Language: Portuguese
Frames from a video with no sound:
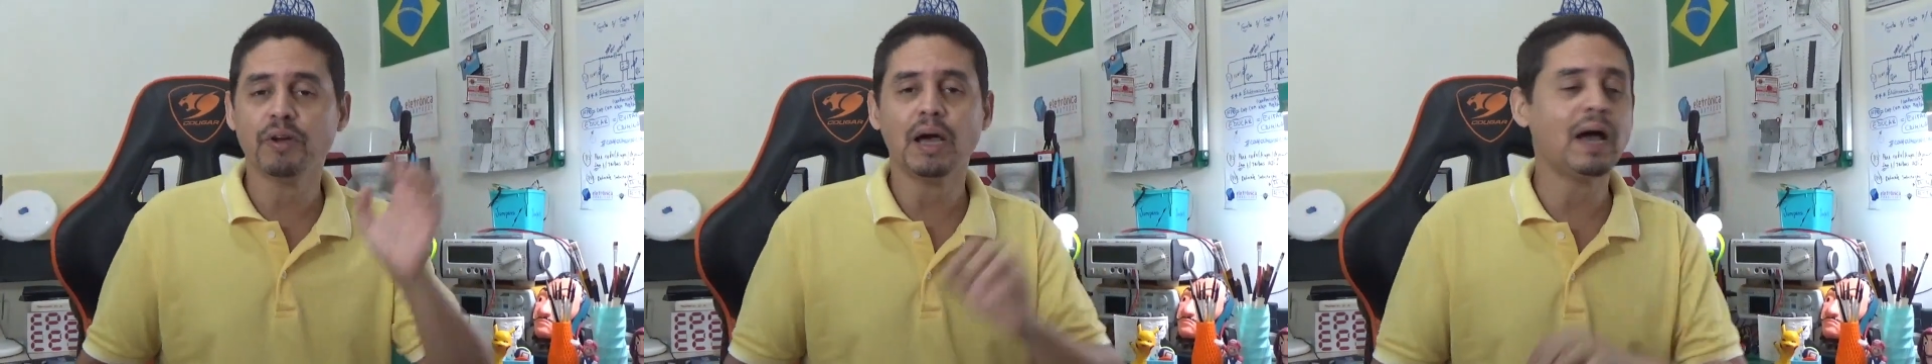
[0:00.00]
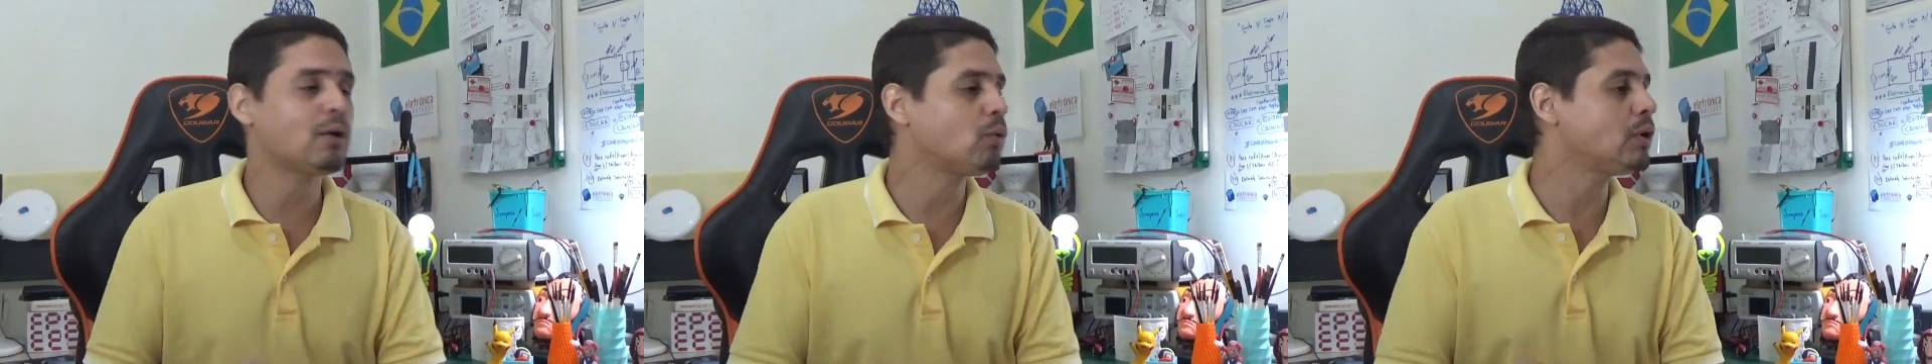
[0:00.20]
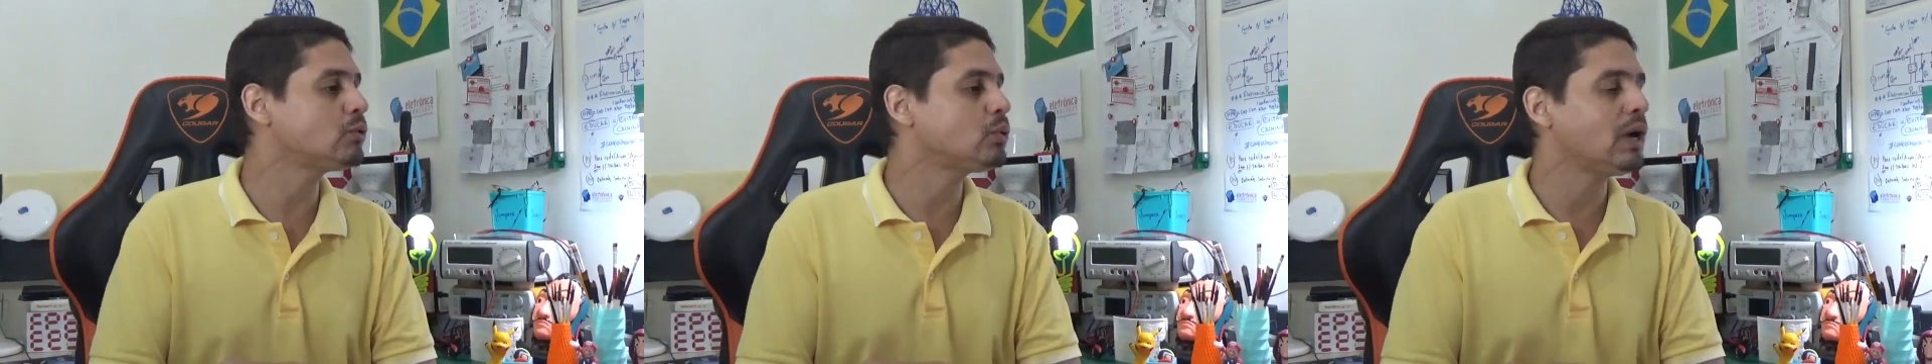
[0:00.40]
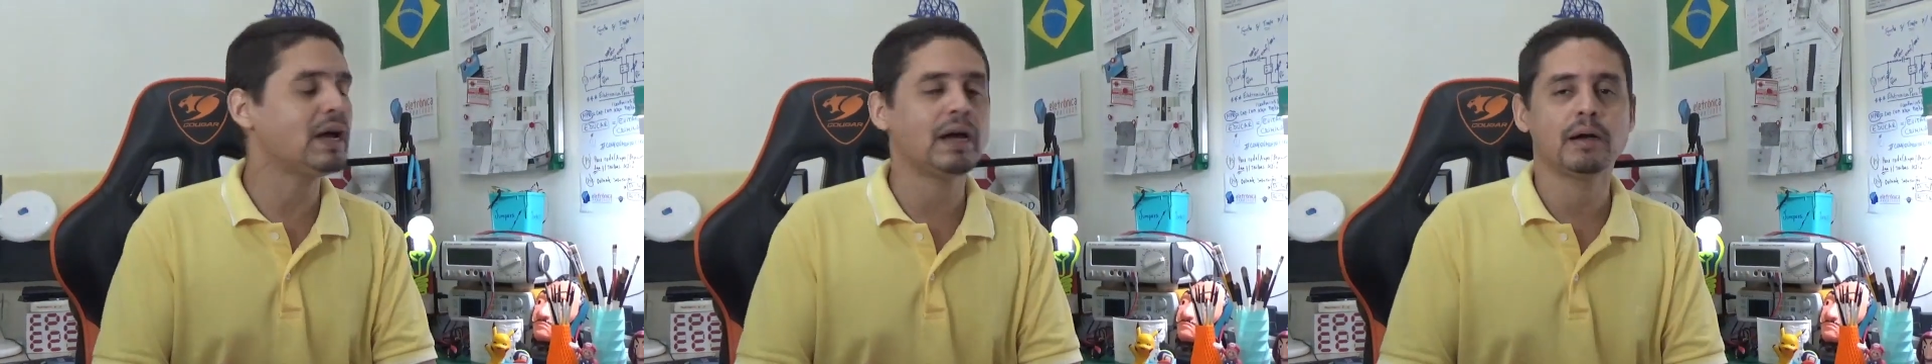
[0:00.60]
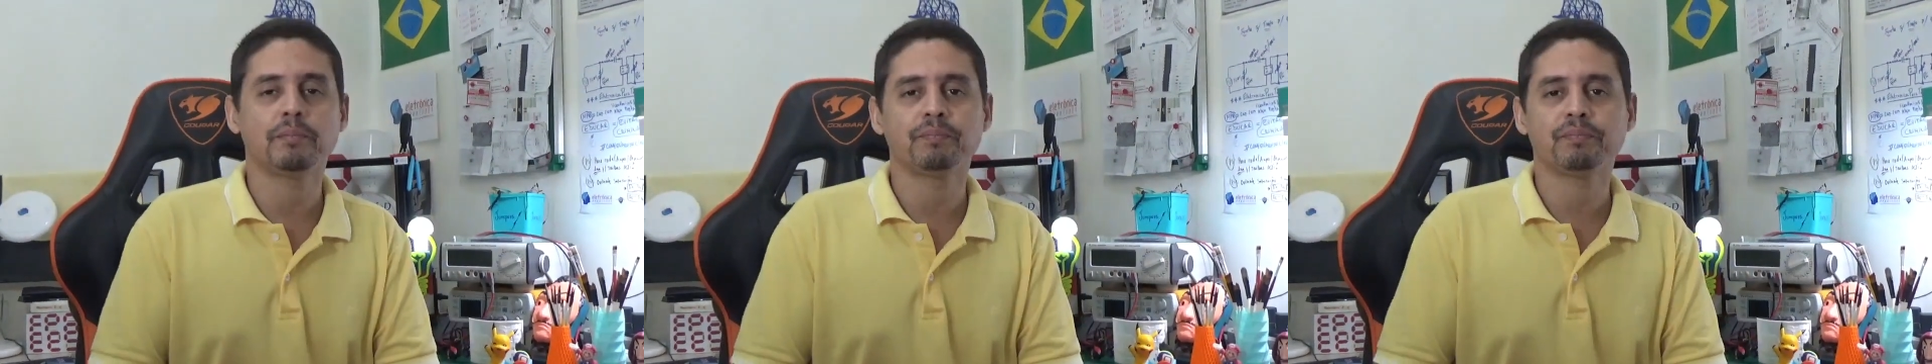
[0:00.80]
Ah, quanto
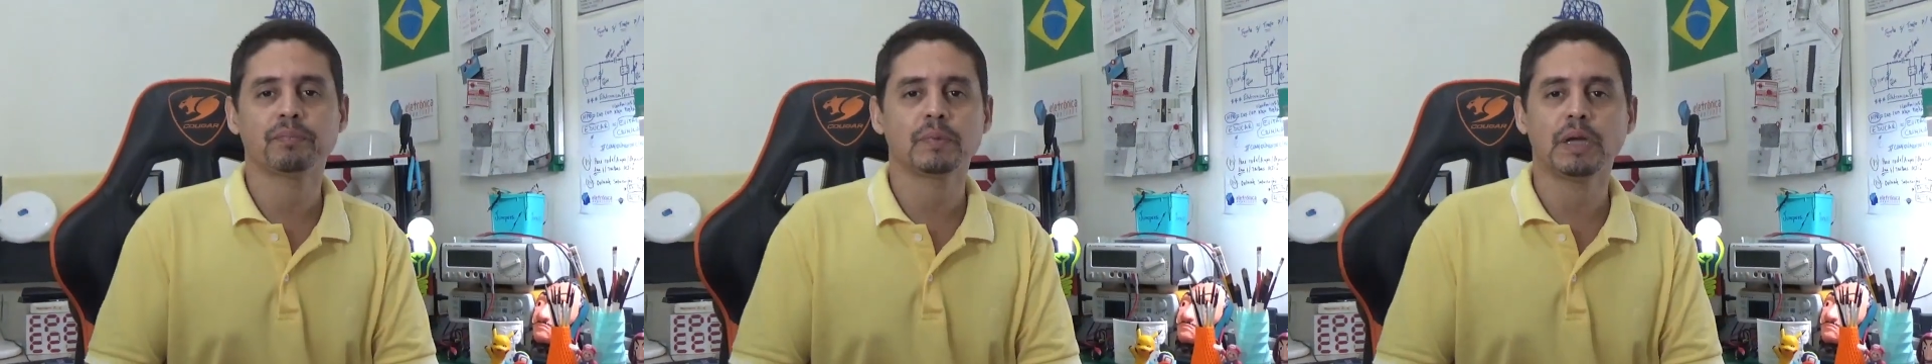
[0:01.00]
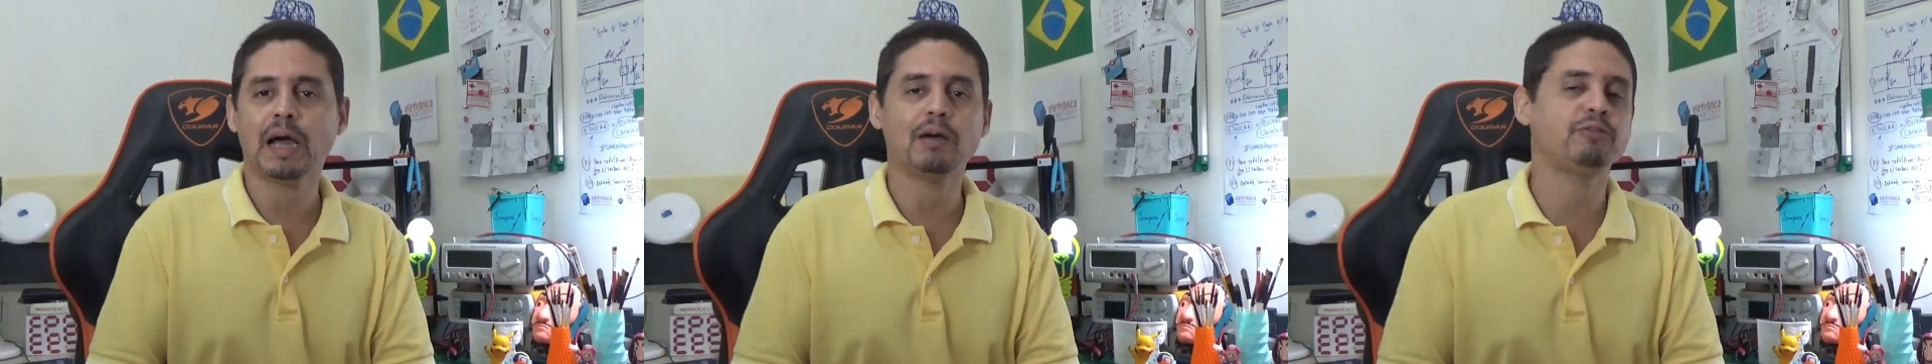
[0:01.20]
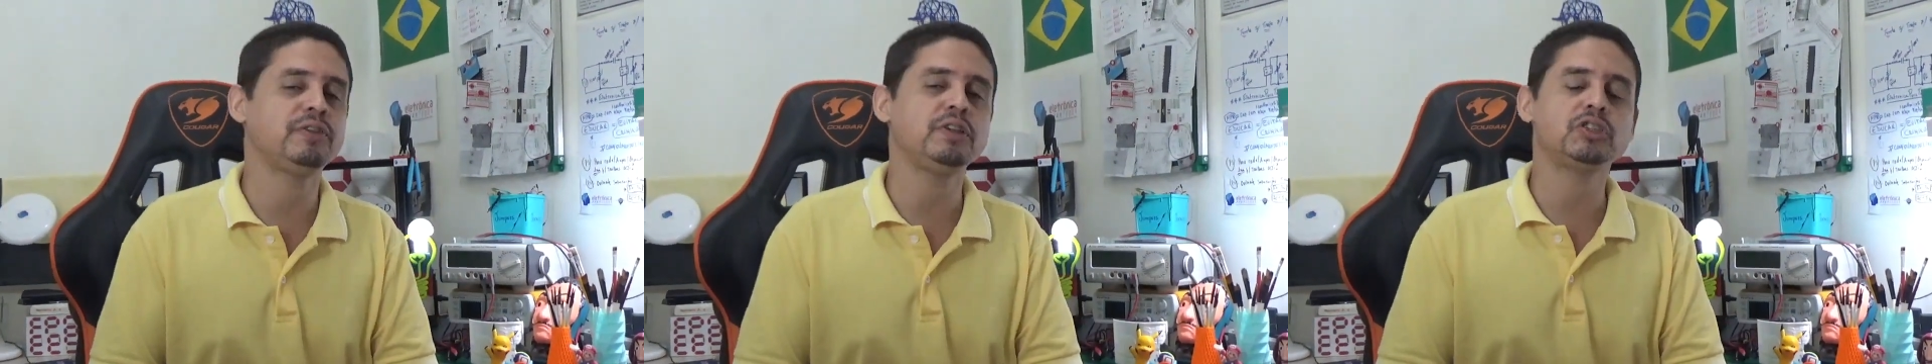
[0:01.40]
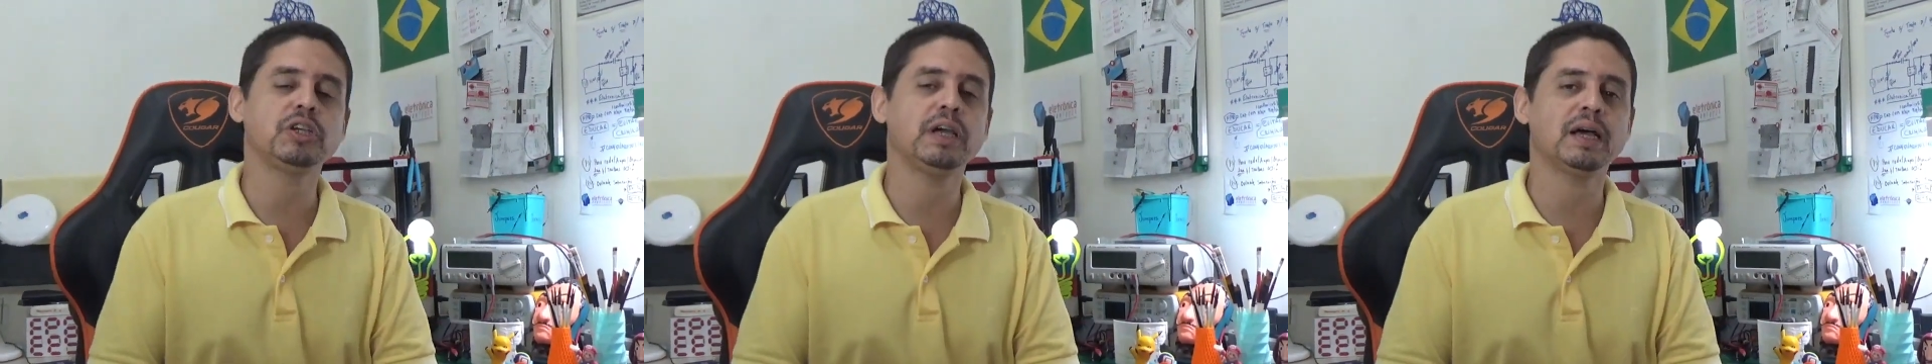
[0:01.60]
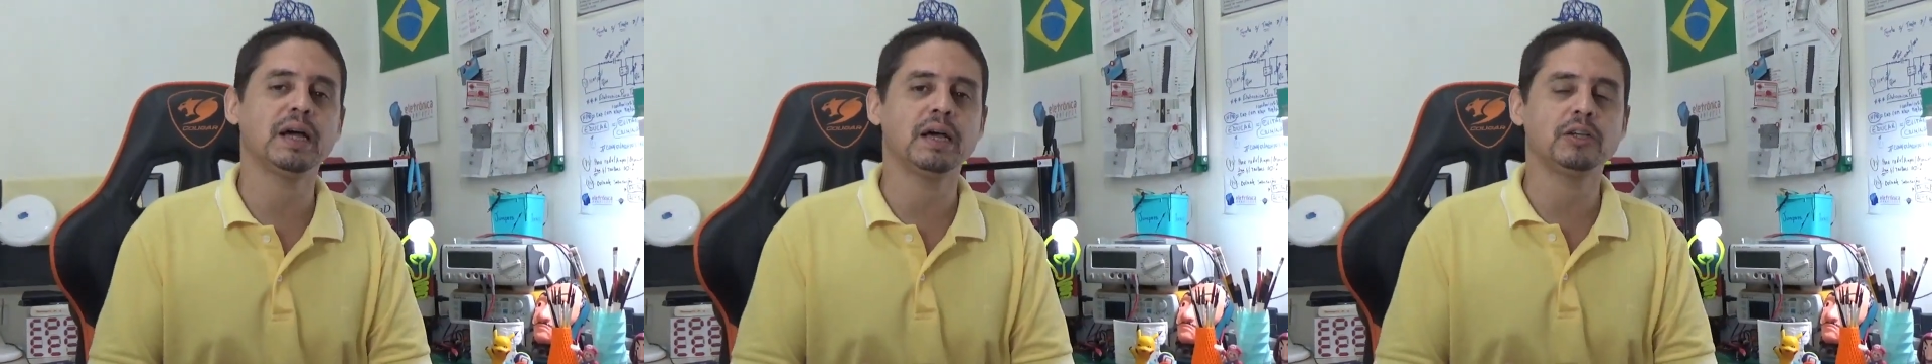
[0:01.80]
é? Ah, 20
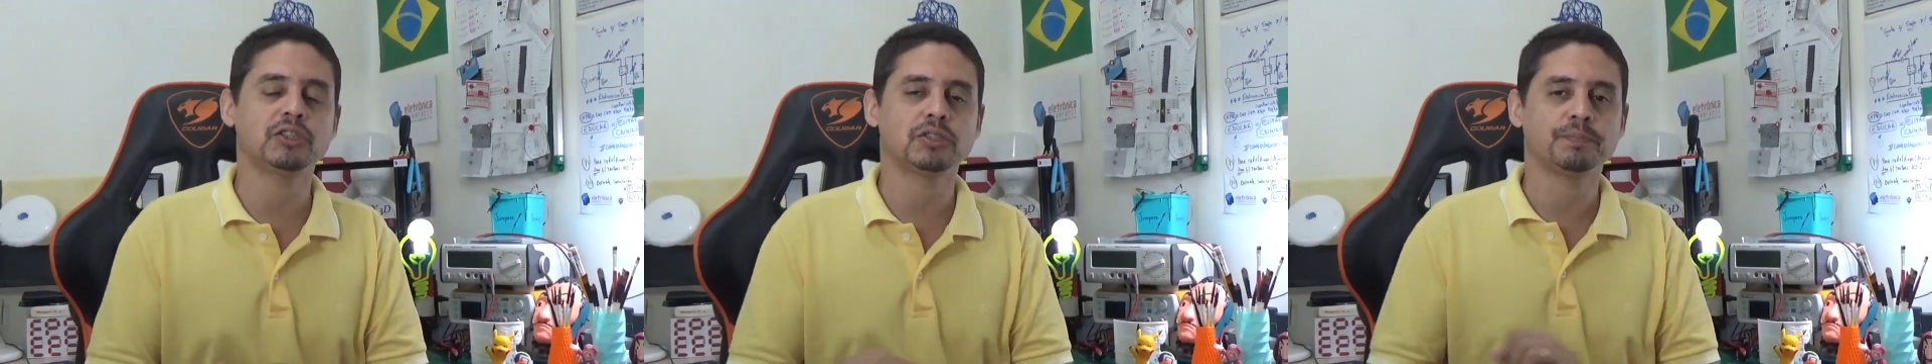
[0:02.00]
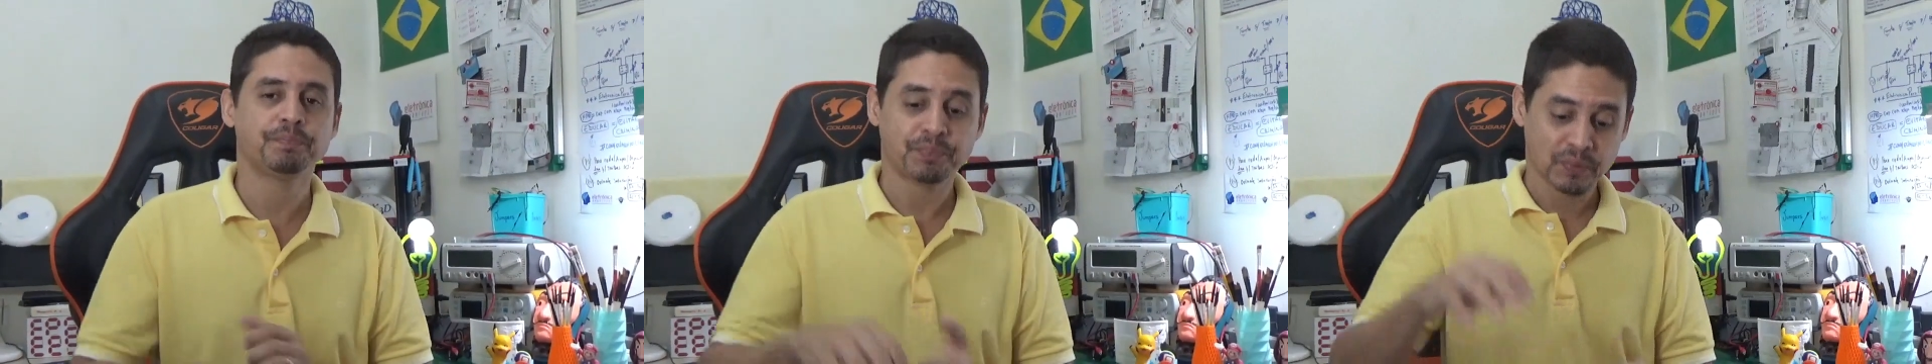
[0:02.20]
reais.